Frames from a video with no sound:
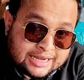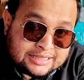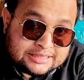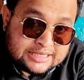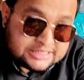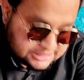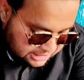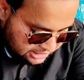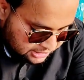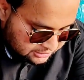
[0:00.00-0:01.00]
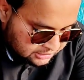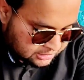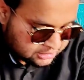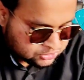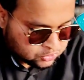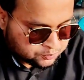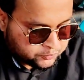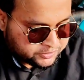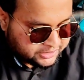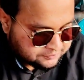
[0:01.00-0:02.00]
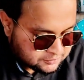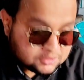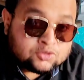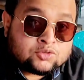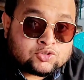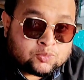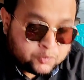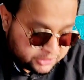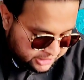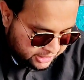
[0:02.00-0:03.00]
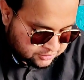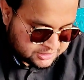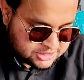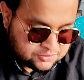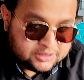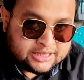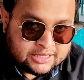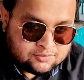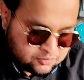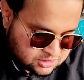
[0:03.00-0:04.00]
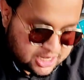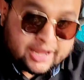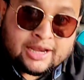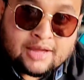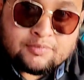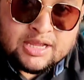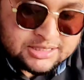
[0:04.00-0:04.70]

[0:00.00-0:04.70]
এখানে তিরিশ টাকার চটপটি তো চটপটিটা এখন টেস্ট করে দেখি ফুচকা খেলাম